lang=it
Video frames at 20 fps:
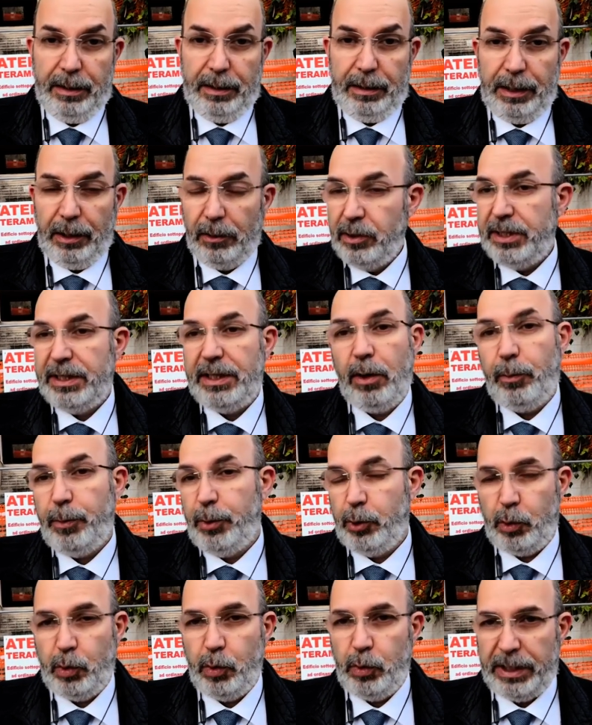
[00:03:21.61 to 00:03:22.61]
che non ci siano più
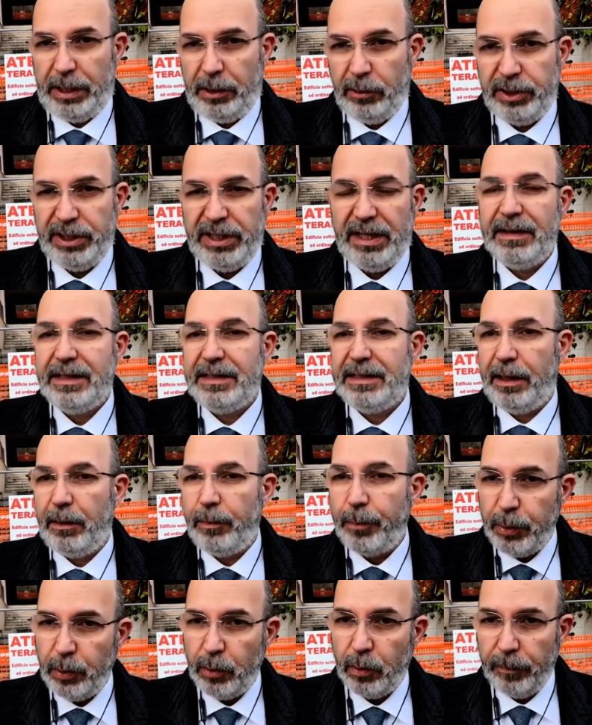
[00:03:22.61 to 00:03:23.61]
scuse, non ci deve essere
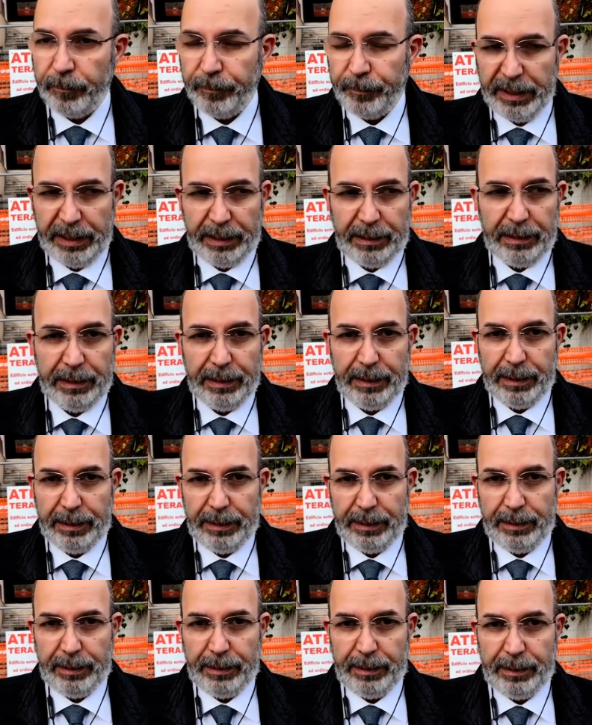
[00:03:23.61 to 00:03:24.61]
più il,
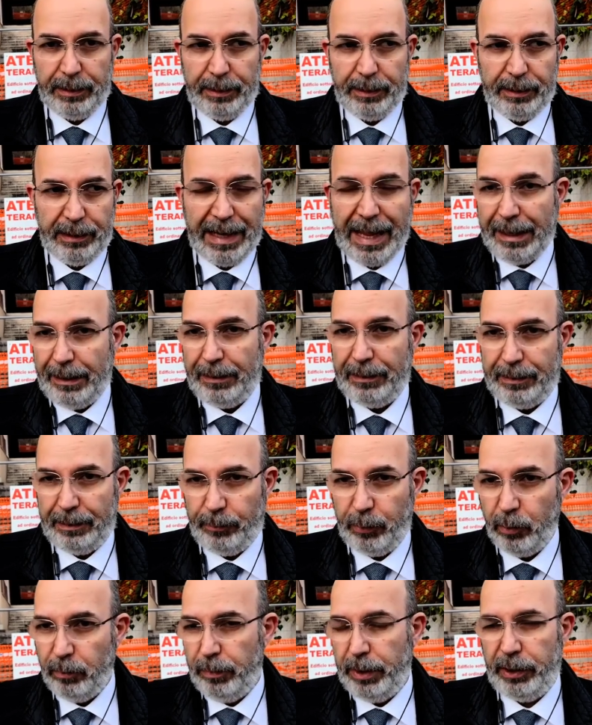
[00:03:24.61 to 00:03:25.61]
eh, l'ente
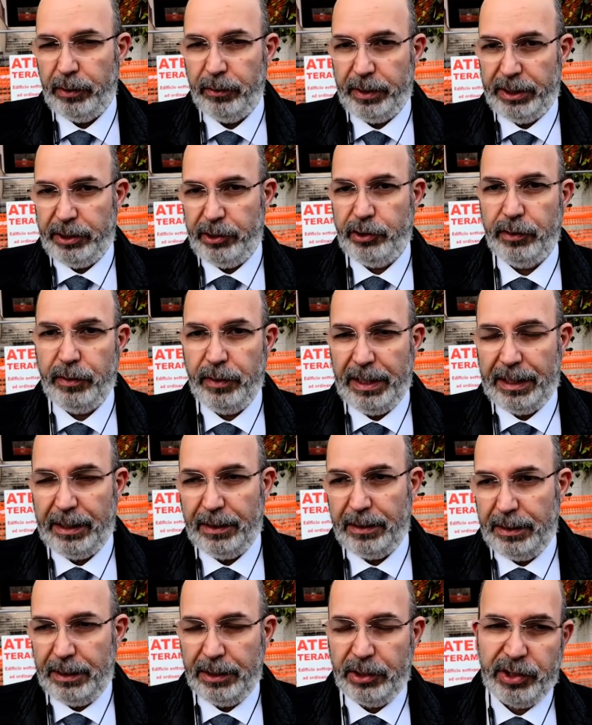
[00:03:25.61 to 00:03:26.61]
pubblico, regione che
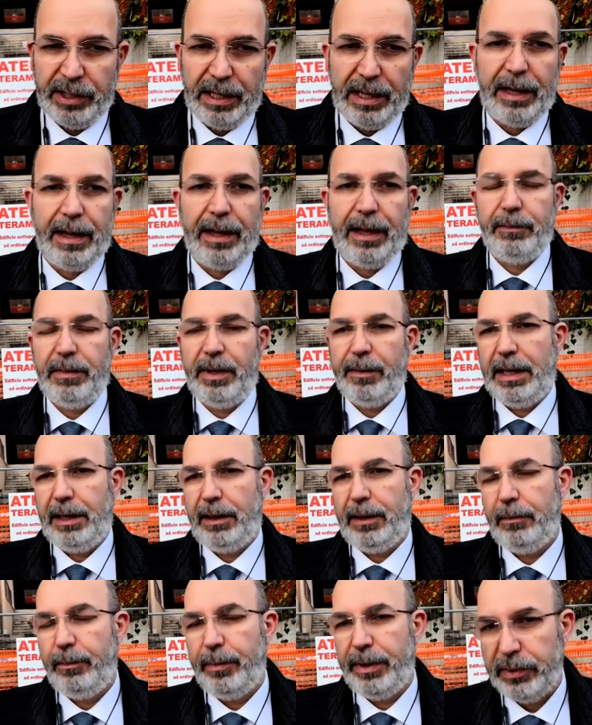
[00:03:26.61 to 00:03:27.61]
dice ah mi
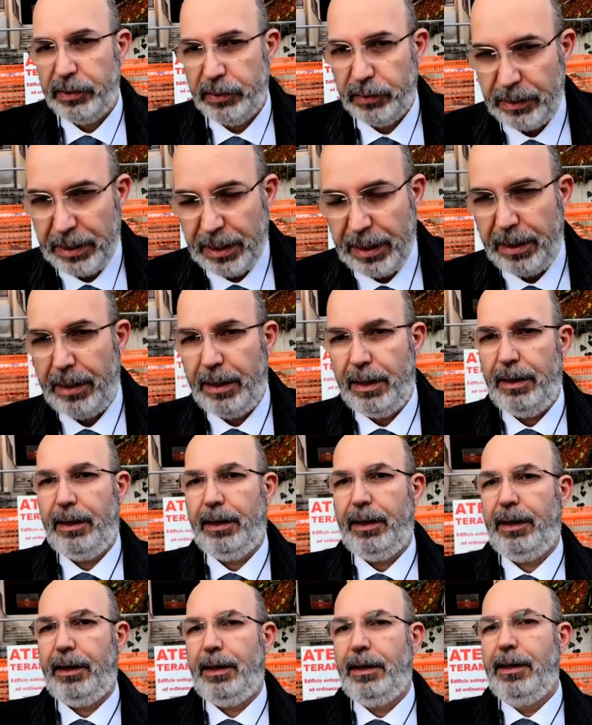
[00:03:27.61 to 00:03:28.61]
manca il
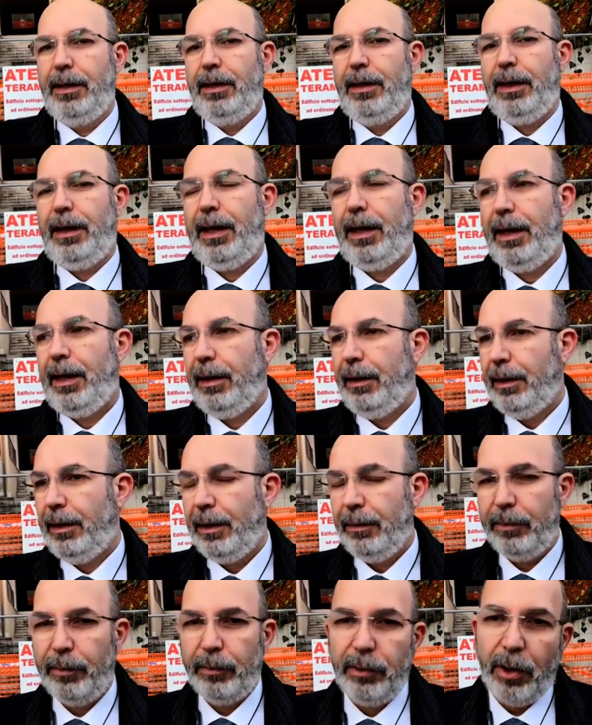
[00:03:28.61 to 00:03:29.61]
personale, eh,
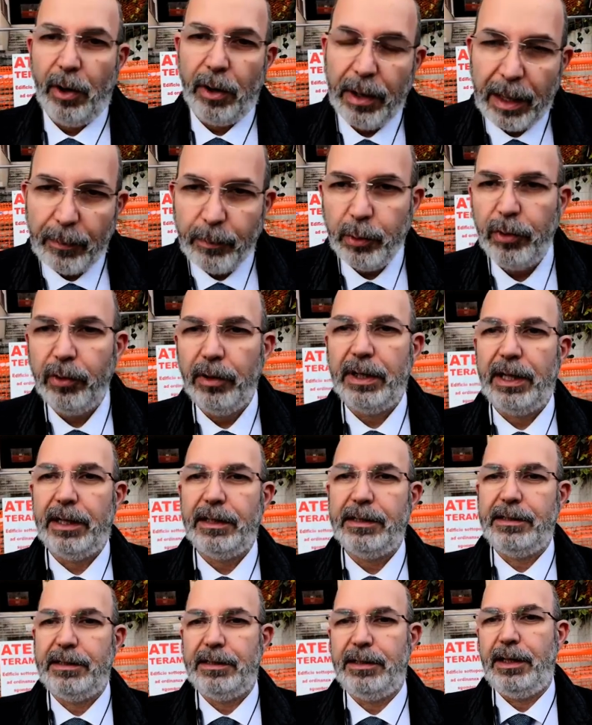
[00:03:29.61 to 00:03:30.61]
le, no, la
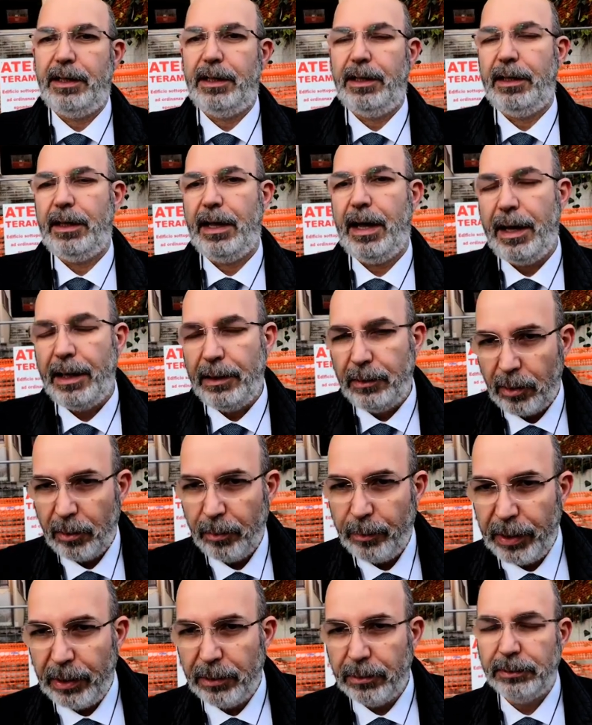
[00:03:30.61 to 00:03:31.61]
burocrazia, i
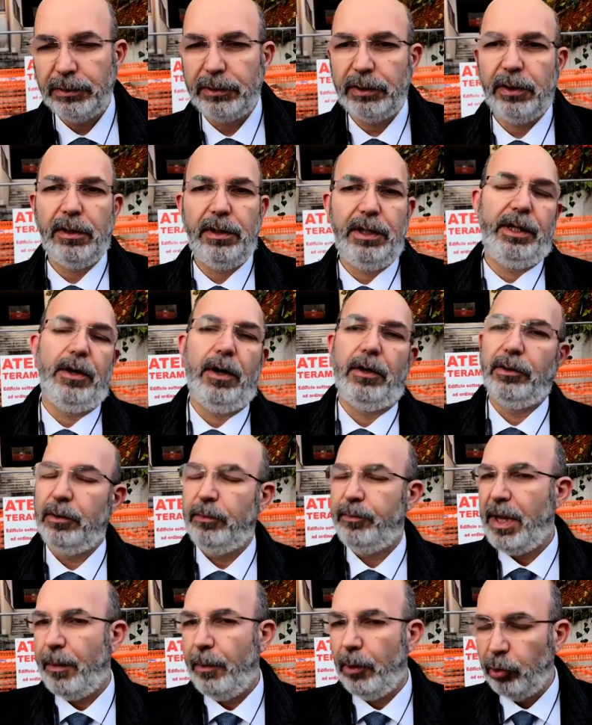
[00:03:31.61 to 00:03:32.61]
troppi controlli, no,
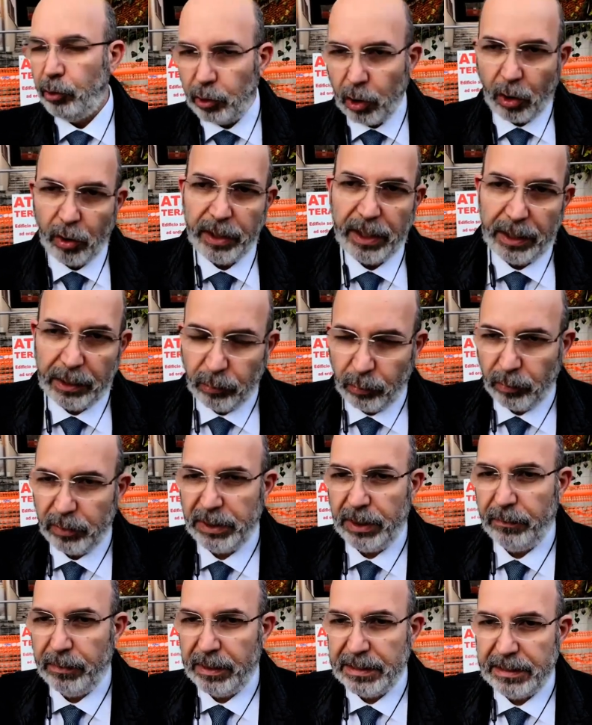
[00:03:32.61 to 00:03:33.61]
dobbiamo togliere
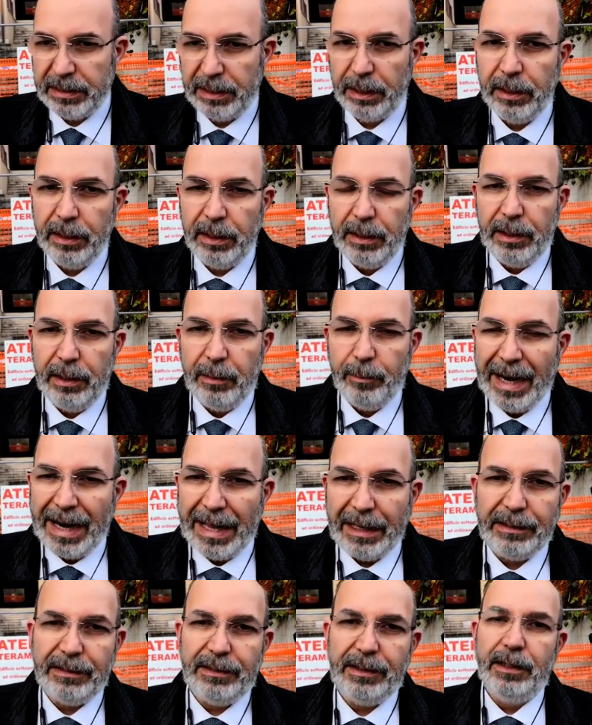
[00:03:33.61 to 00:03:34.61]
tutti questi
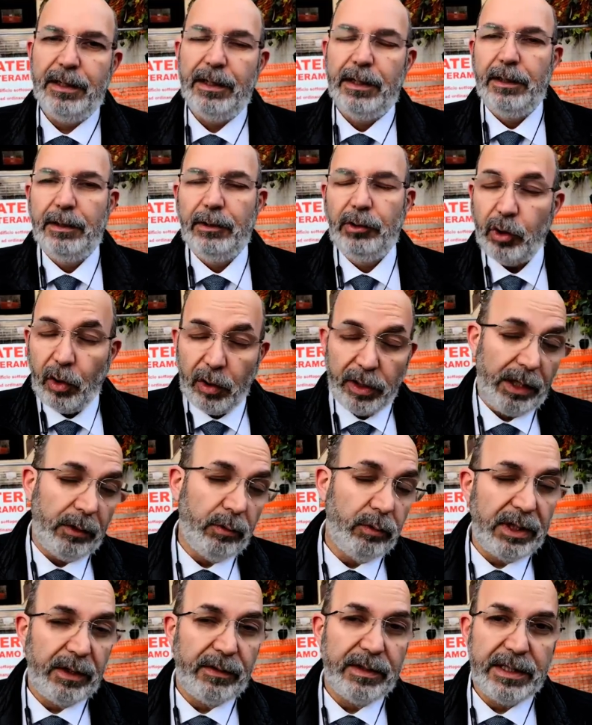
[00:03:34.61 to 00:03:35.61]
paletti, togliere
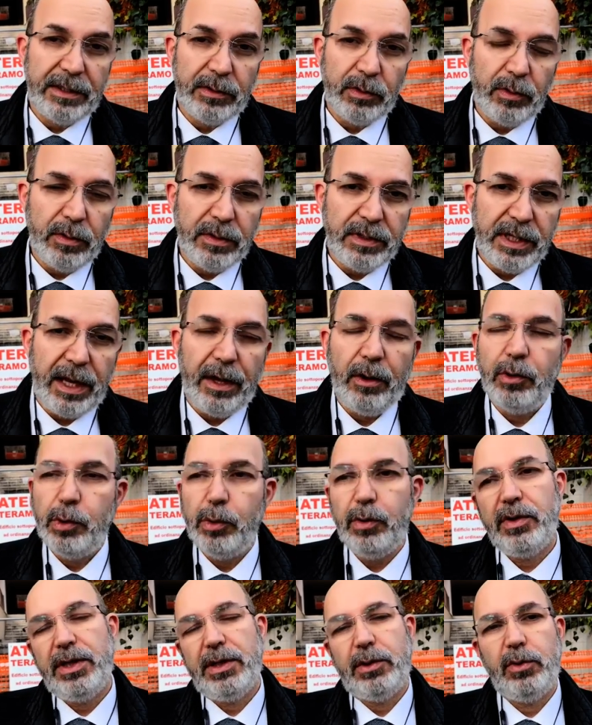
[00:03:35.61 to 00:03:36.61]
tutte queste scuse e
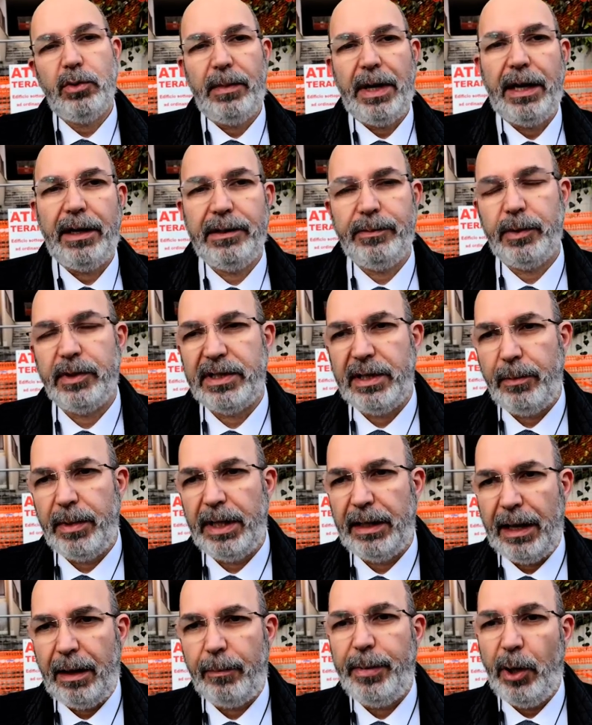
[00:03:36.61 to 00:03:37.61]
ognuno si assuma la
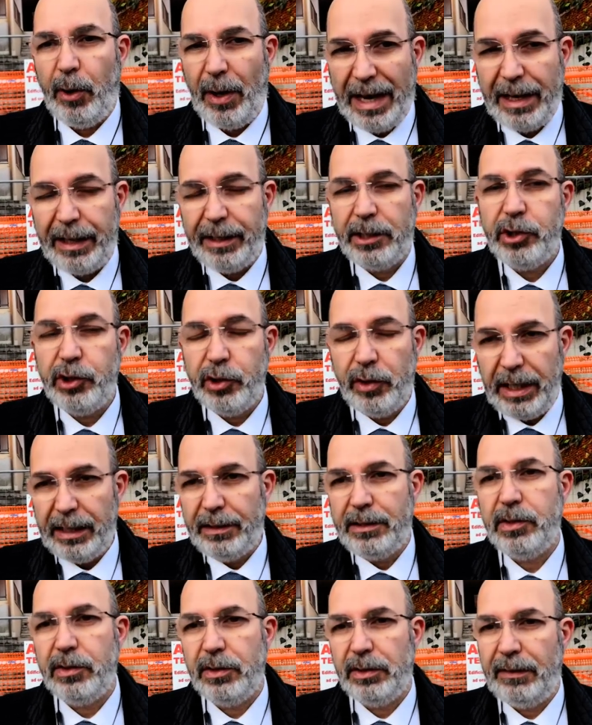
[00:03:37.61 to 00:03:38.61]
responsabilità, però e le regioni
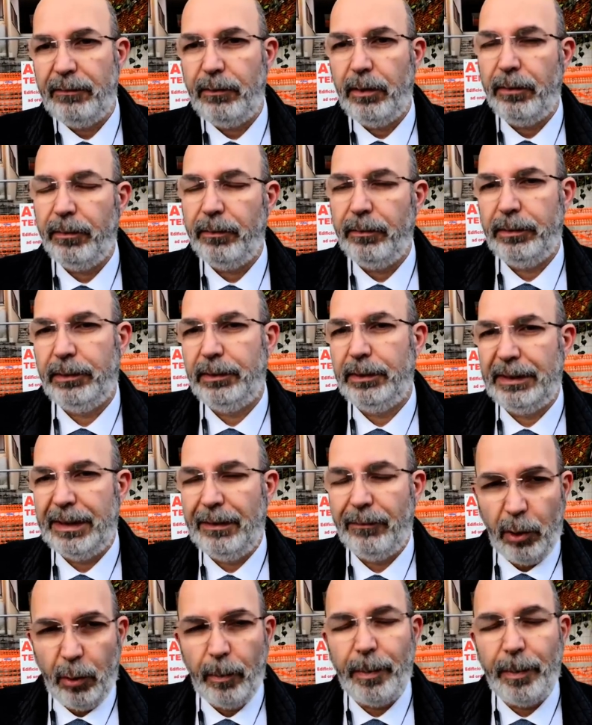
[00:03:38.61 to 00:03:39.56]
adesso devono, devono